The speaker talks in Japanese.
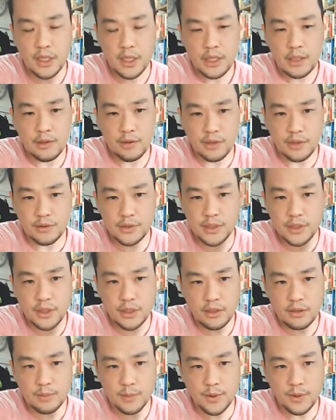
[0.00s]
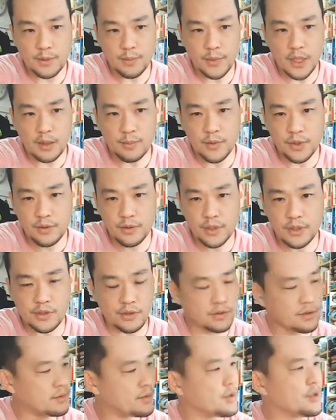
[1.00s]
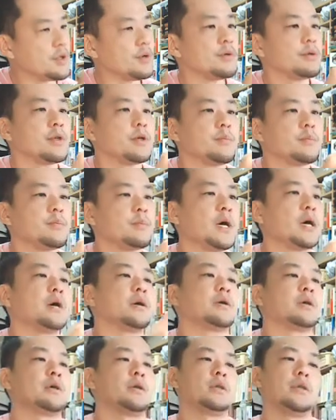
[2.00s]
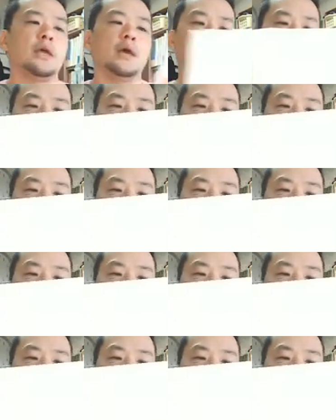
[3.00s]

読んでほしいんだけども、まあ無料でちょっとこれ読んで、まあね、